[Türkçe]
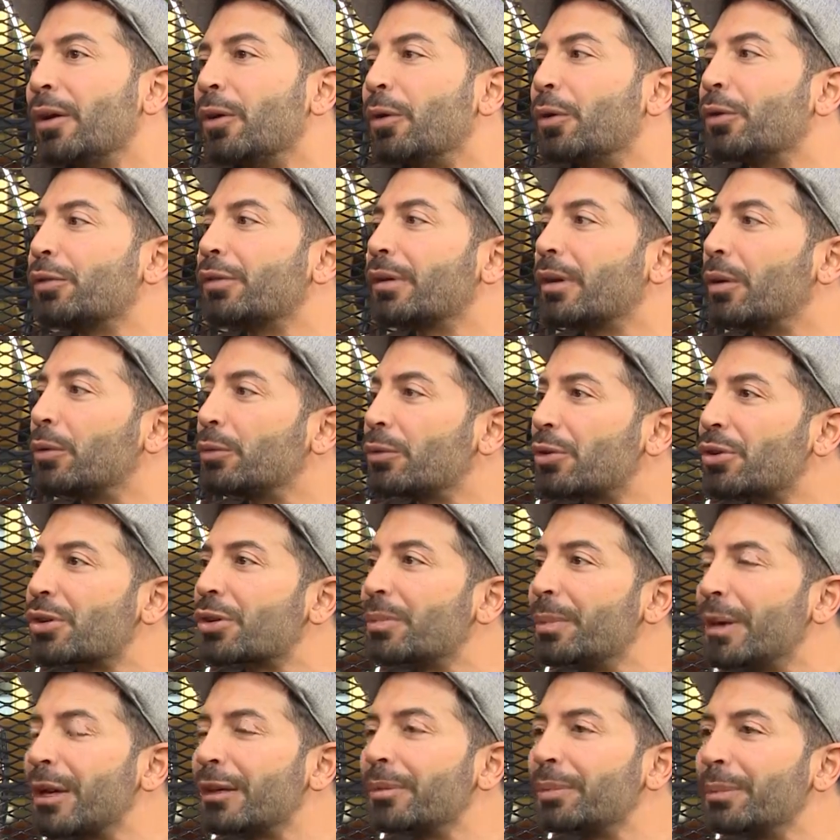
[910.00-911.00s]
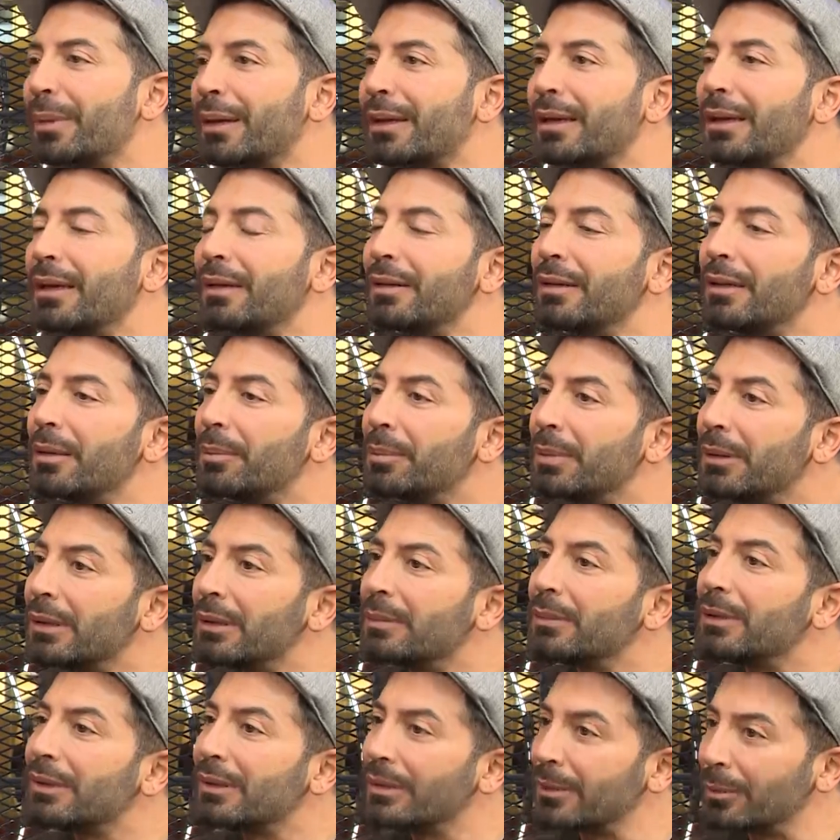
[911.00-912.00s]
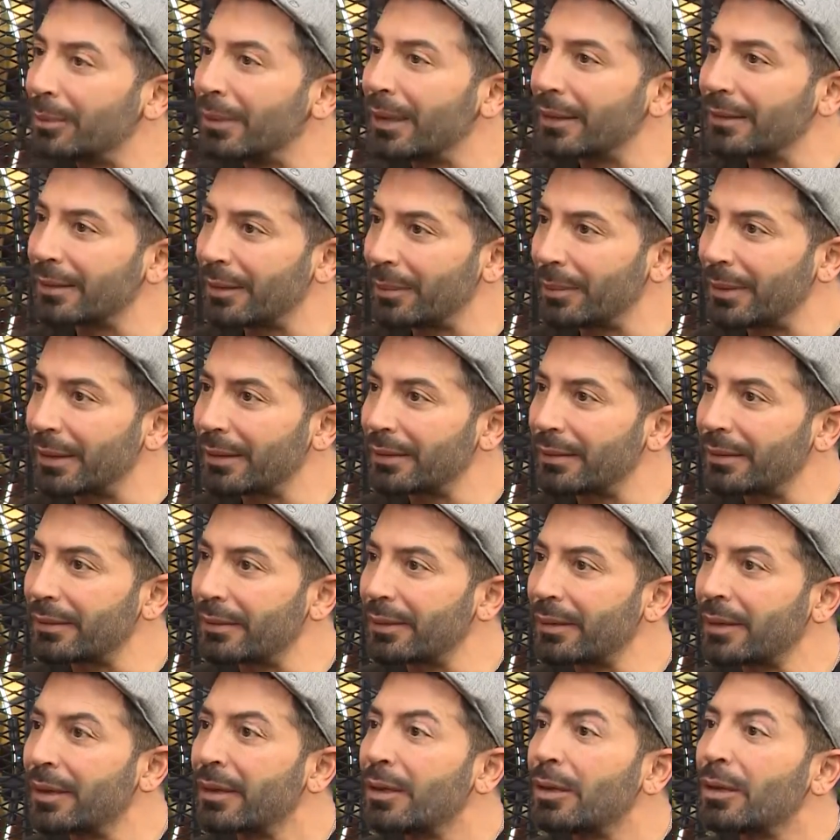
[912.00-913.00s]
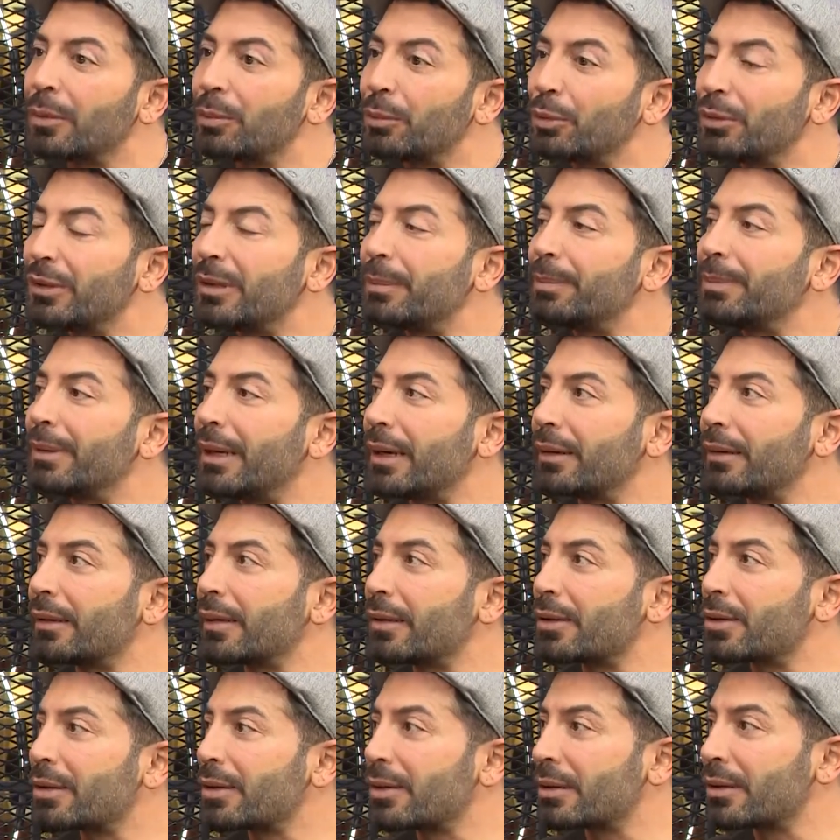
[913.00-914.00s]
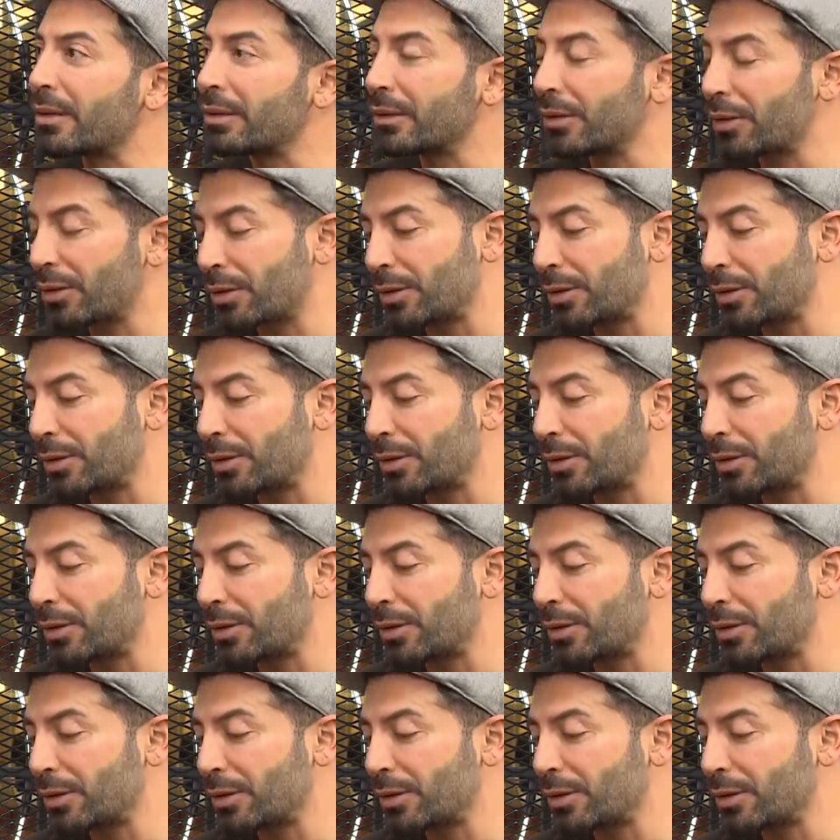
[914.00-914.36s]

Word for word: O yüzden onu şımartmak kendine bağımlı kılmak demektir. Bu tipler aşırı